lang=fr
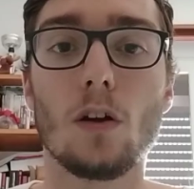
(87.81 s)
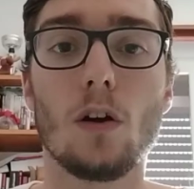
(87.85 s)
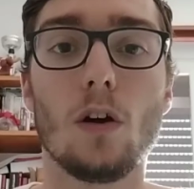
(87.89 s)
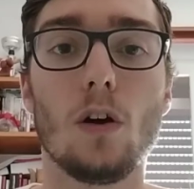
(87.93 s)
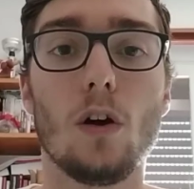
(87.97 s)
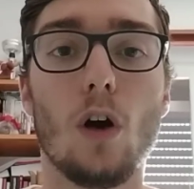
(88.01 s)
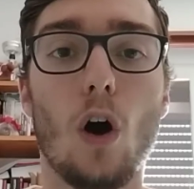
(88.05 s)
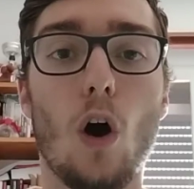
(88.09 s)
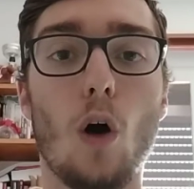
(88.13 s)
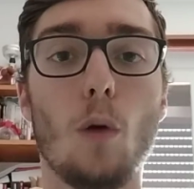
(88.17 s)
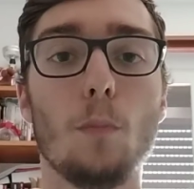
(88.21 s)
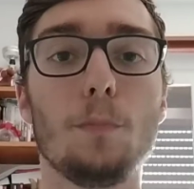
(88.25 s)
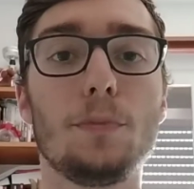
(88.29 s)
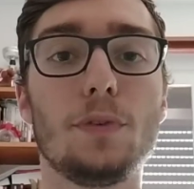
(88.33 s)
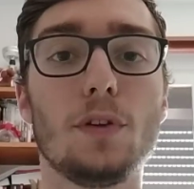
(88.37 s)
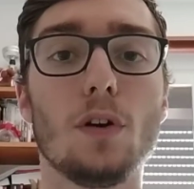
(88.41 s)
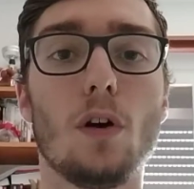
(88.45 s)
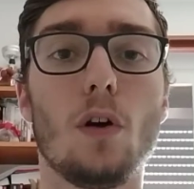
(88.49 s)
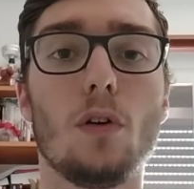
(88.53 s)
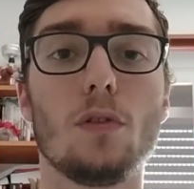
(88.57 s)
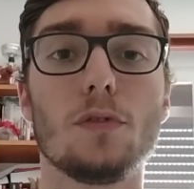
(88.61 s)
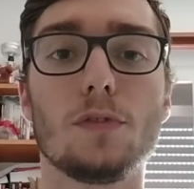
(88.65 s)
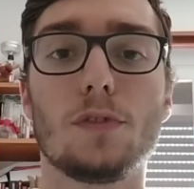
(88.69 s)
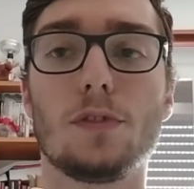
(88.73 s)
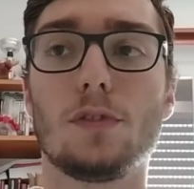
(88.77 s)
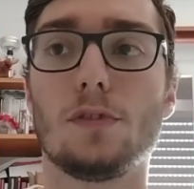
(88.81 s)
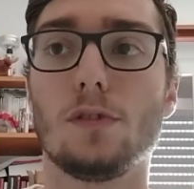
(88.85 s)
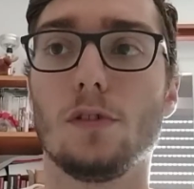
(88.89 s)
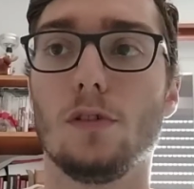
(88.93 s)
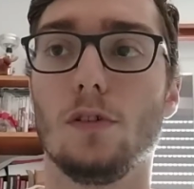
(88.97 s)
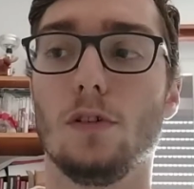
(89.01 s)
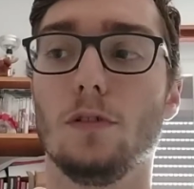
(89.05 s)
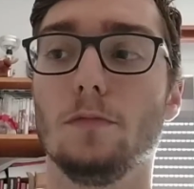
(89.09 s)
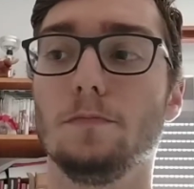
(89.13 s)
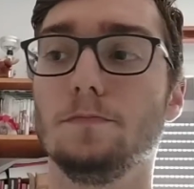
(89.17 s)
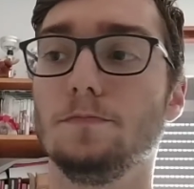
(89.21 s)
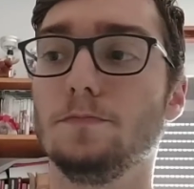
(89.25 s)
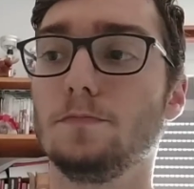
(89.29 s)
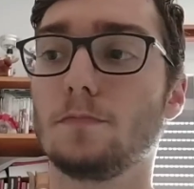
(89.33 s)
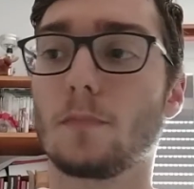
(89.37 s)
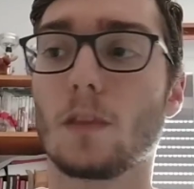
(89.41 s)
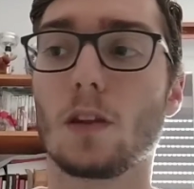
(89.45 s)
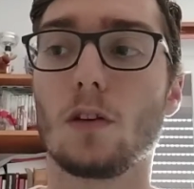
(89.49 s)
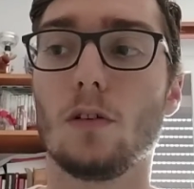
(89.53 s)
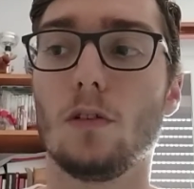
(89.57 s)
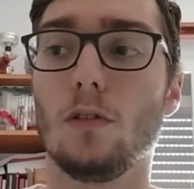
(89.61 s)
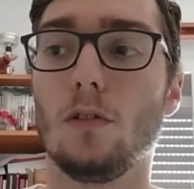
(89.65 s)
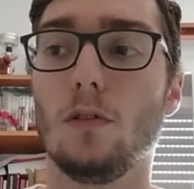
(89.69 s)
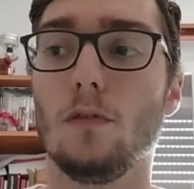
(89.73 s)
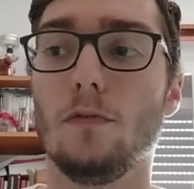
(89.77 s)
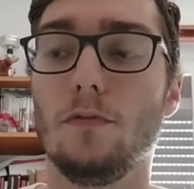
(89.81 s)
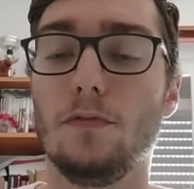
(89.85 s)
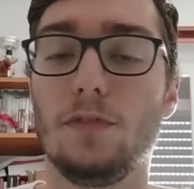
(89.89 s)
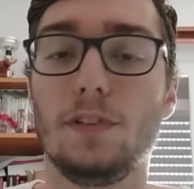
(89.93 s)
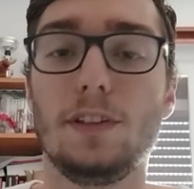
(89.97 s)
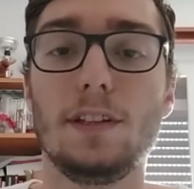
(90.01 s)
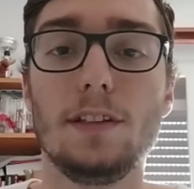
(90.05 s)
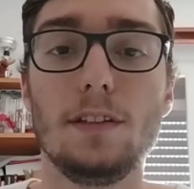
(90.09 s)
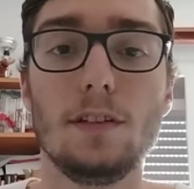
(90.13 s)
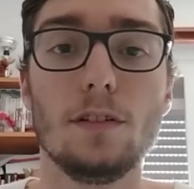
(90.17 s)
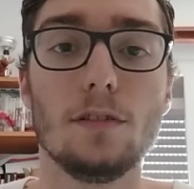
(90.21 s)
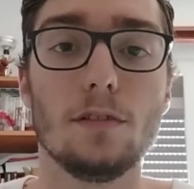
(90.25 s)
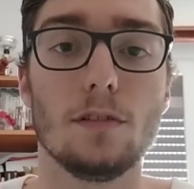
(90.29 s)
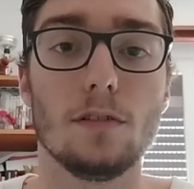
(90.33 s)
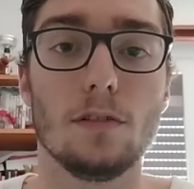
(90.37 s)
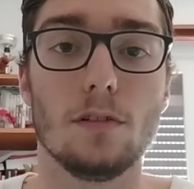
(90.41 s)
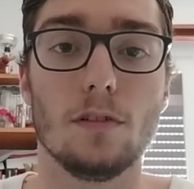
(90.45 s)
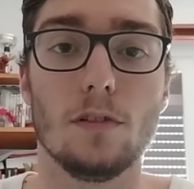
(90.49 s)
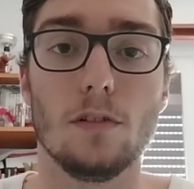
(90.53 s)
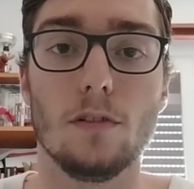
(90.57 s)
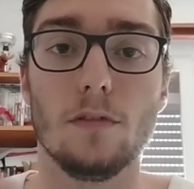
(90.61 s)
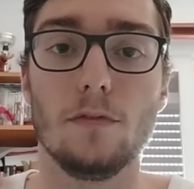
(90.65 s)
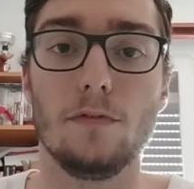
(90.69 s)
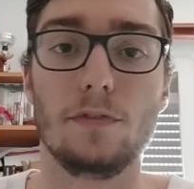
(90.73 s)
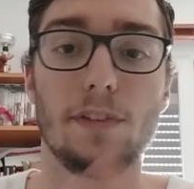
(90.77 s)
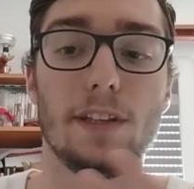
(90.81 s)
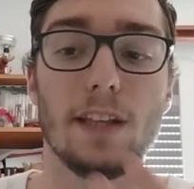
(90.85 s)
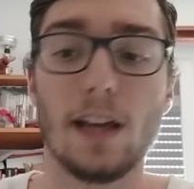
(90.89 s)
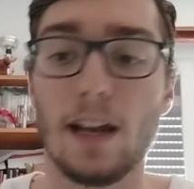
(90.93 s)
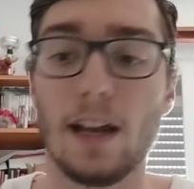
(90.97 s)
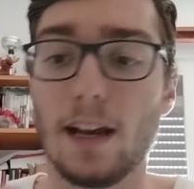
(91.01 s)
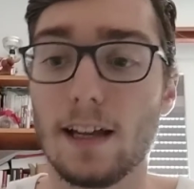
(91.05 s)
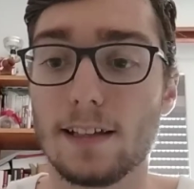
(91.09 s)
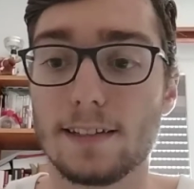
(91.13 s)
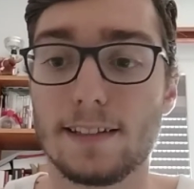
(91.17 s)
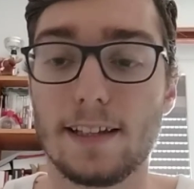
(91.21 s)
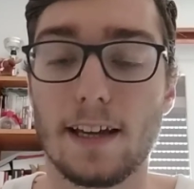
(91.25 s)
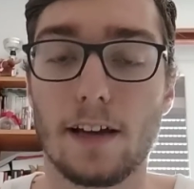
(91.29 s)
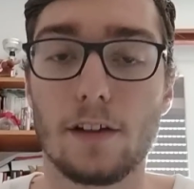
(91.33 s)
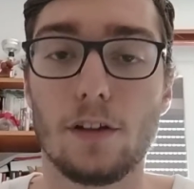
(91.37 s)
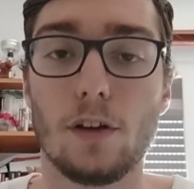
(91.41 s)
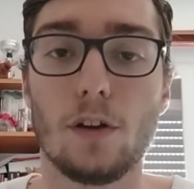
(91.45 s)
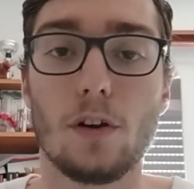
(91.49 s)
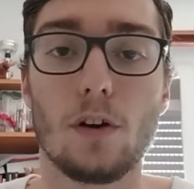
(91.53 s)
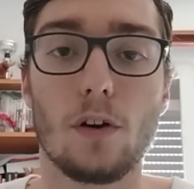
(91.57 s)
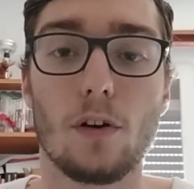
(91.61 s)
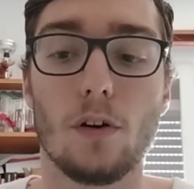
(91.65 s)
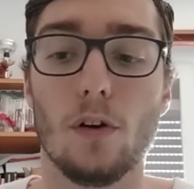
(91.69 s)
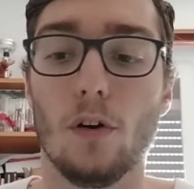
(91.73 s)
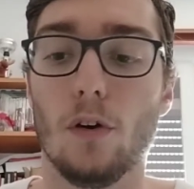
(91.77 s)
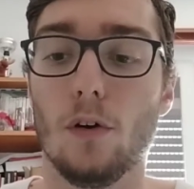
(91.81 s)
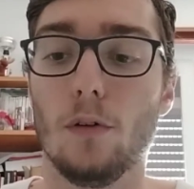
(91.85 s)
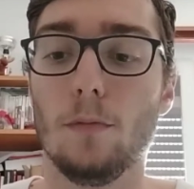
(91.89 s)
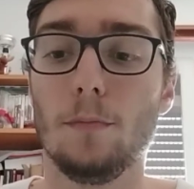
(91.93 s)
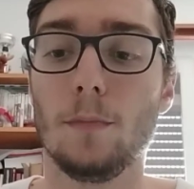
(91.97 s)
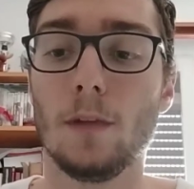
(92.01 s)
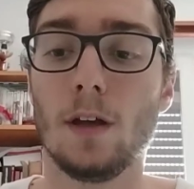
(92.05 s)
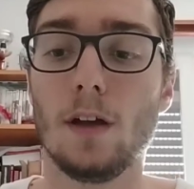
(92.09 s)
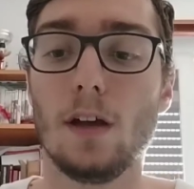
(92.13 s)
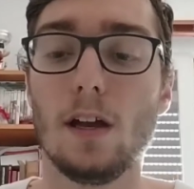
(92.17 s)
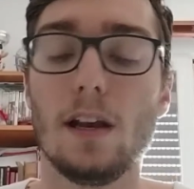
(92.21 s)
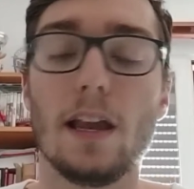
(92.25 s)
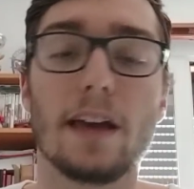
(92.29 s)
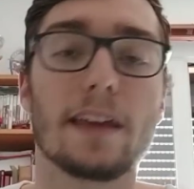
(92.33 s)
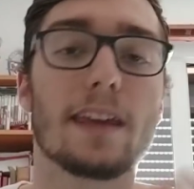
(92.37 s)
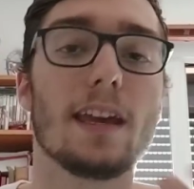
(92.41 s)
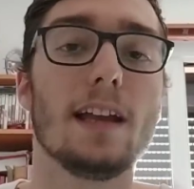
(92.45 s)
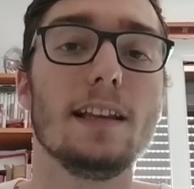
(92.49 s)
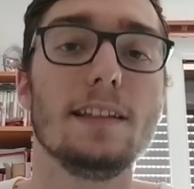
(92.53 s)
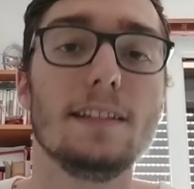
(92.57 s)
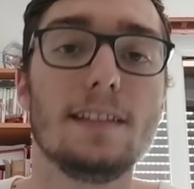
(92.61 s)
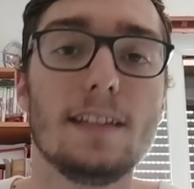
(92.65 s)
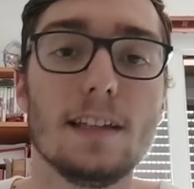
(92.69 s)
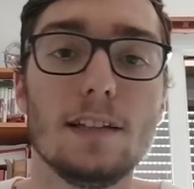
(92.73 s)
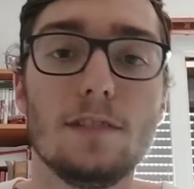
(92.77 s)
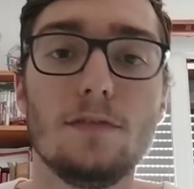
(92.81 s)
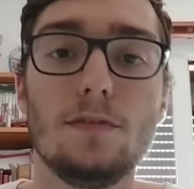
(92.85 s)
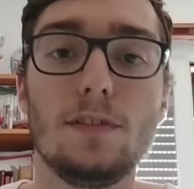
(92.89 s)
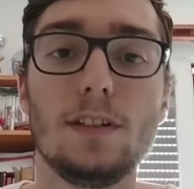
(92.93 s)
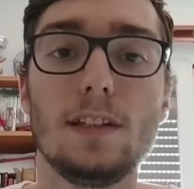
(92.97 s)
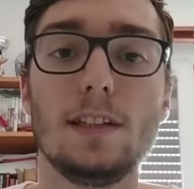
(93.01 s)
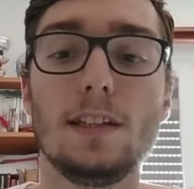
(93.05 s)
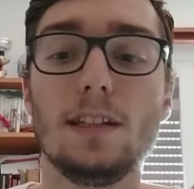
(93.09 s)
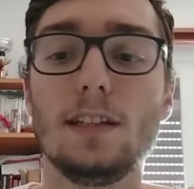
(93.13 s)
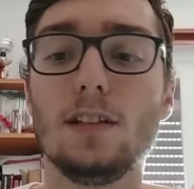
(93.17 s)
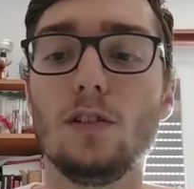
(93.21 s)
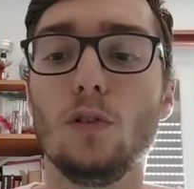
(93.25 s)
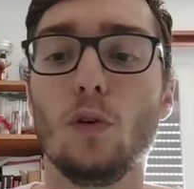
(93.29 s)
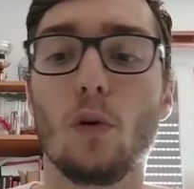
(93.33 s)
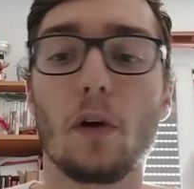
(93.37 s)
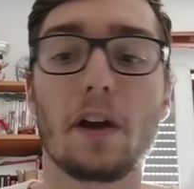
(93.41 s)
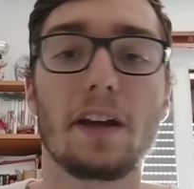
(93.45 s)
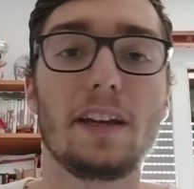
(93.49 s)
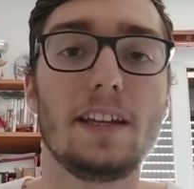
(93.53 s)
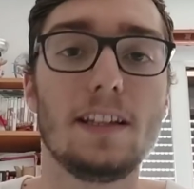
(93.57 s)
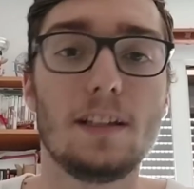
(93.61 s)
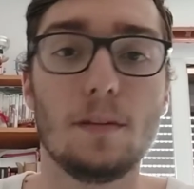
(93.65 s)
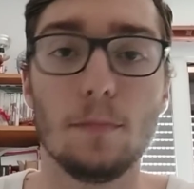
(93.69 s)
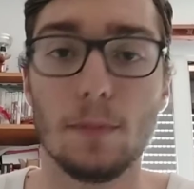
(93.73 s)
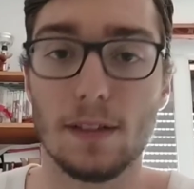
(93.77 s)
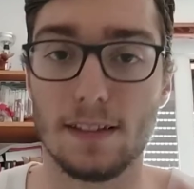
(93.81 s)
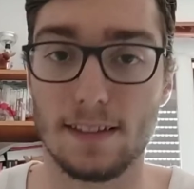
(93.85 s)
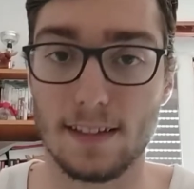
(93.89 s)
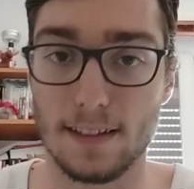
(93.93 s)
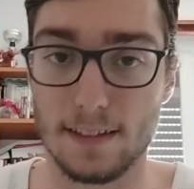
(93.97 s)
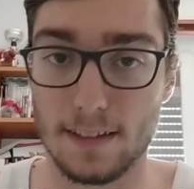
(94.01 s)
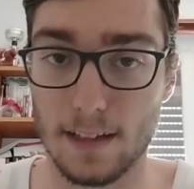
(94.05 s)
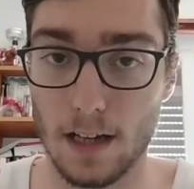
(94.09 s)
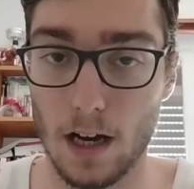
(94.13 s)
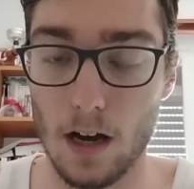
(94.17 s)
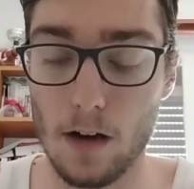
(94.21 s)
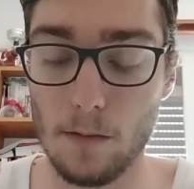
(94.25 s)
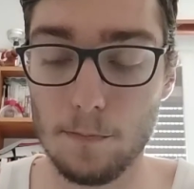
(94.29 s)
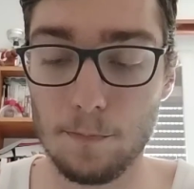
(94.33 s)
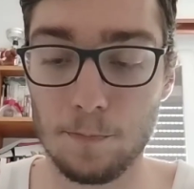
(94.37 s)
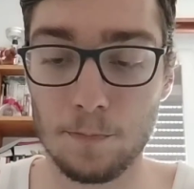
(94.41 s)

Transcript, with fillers: euh, ambiance, vie, vie à l'intérieur, la qualité de vie, le rythme, etc.